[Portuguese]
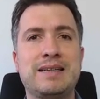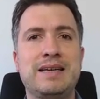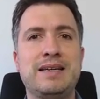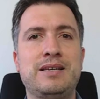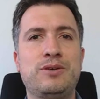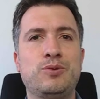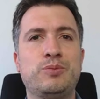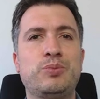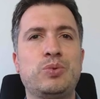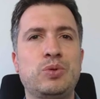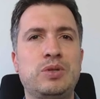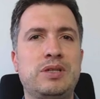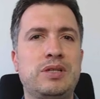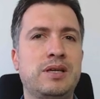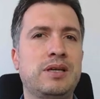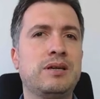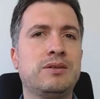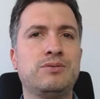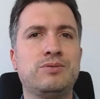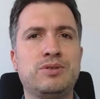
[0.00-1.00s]
né, em que o
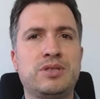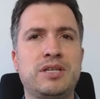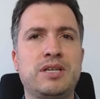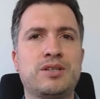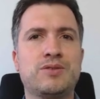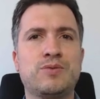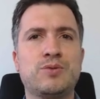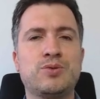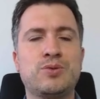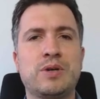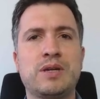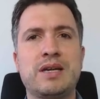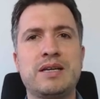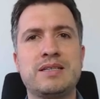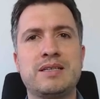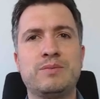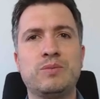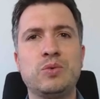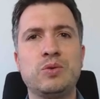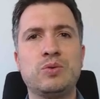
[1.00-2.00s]
poder dos gerentes
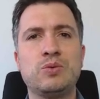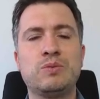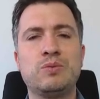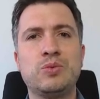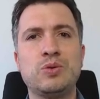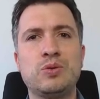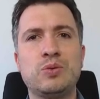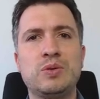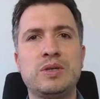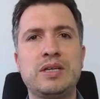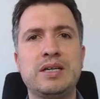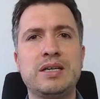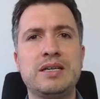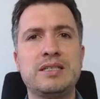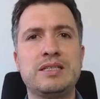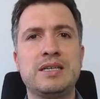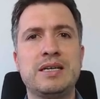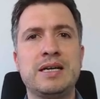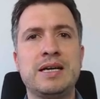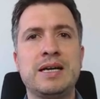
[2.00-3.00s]
funcionais é muito, muito
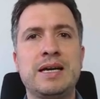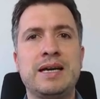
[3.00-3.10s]
grande,